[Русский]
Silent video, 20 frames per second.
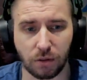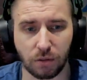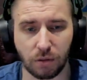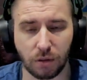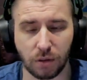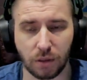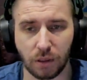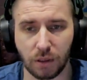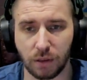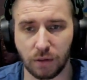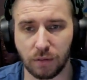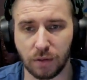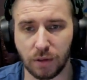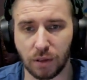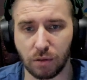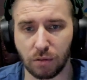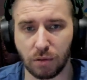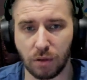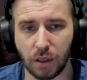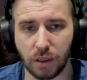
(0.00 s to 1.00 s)
но от этого
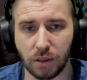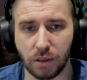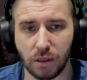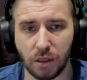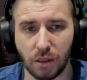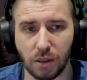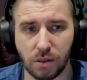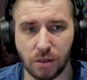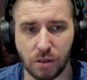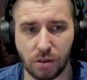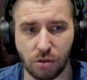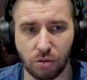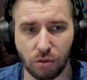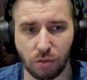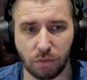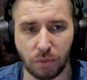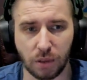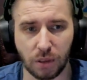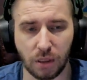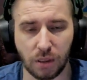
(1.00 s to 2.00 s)
никуда не денешься,
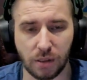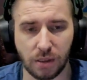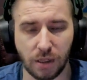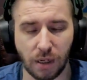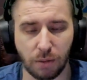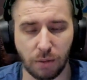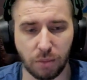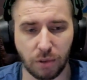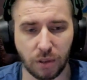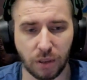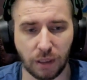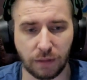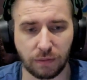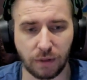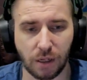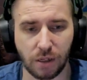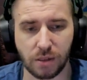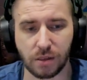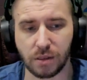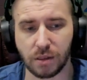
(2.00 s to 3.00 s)
чтобы нельзя было
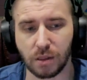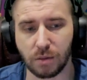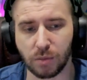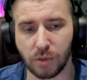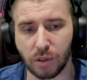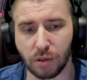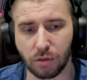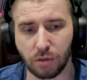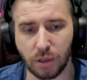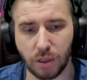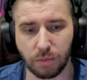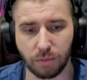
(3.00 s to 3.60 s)
вражеским героям